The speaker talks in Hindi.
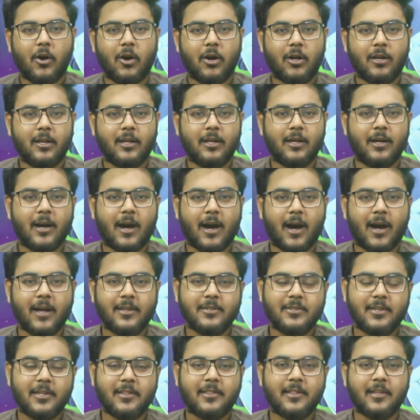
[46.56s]
और
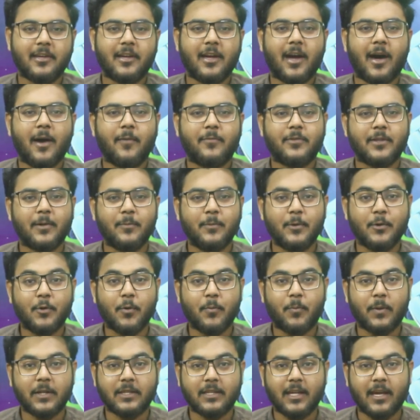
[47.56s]
आज जैसे कि आप सभी को
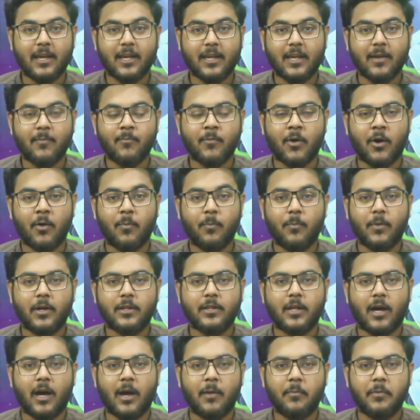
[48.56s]
पता है कि
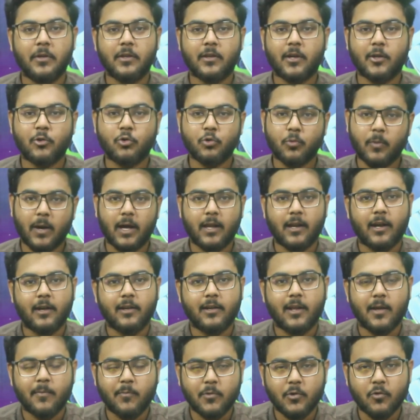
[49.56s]
मोहम्मद आमिर का दोबारा
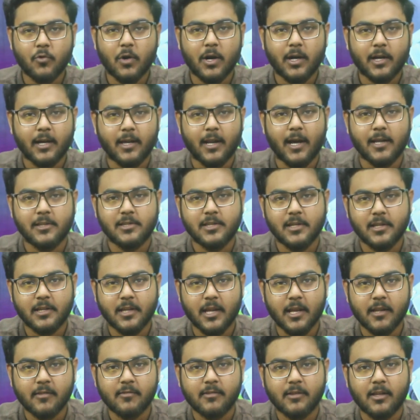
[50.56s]
डेब्यू हुआ कराची
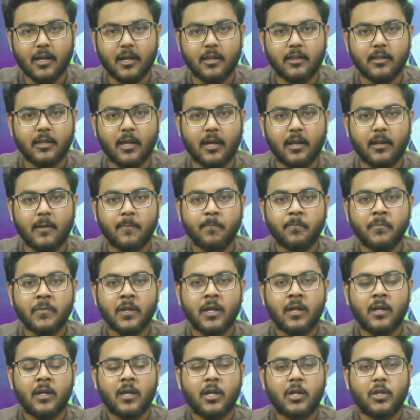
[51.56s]
किंग्स के अंदर
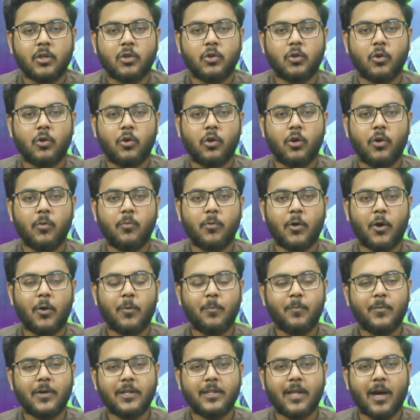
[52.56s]
तो
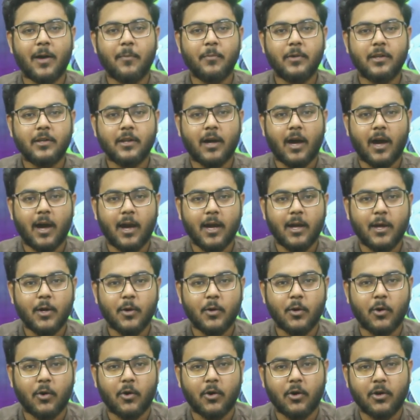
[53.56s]
मोहम्मद आमिर आए
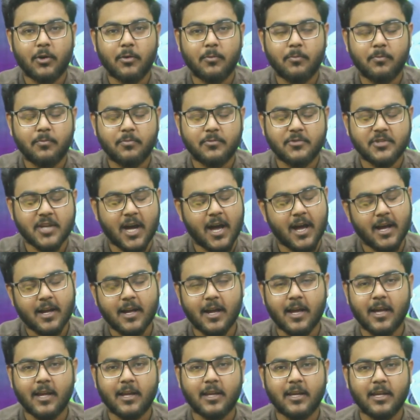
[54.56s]
और छा
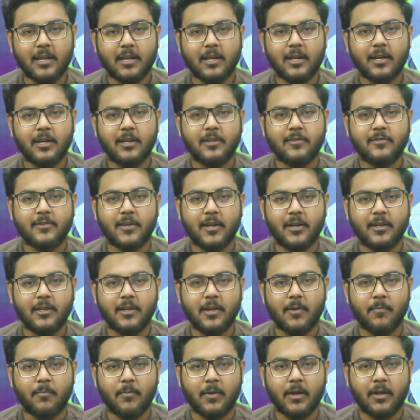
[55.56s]
गए क्रिकेट
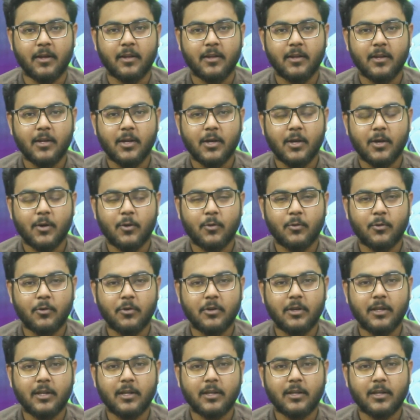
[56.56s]
स्टेडियम में
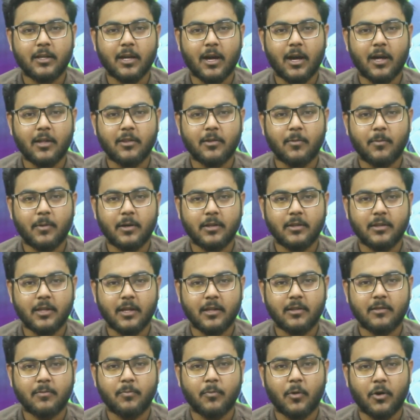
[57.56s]
उन्होंने क्या
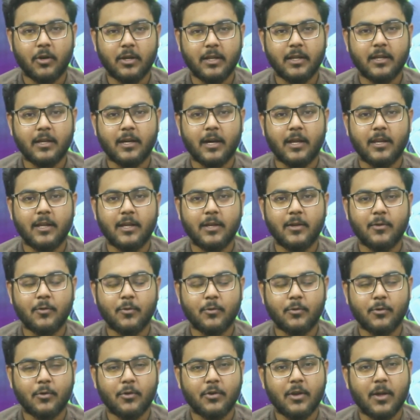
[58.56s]
ज़बरदस्त बॉलिंग करी
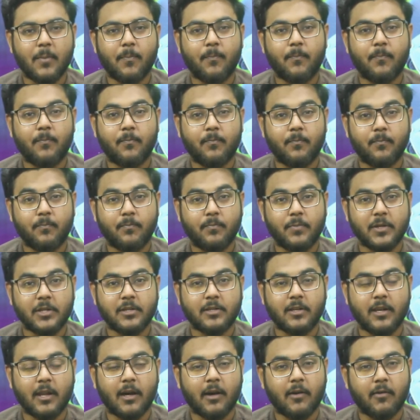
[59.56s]
उन्होंने
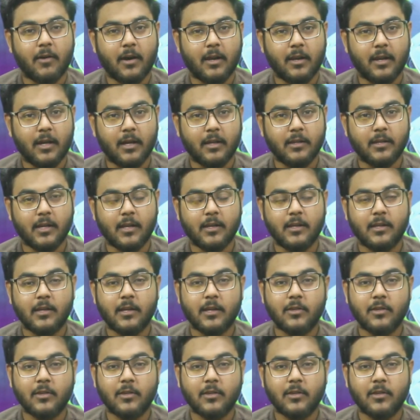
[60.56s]
पिछला वाला यानी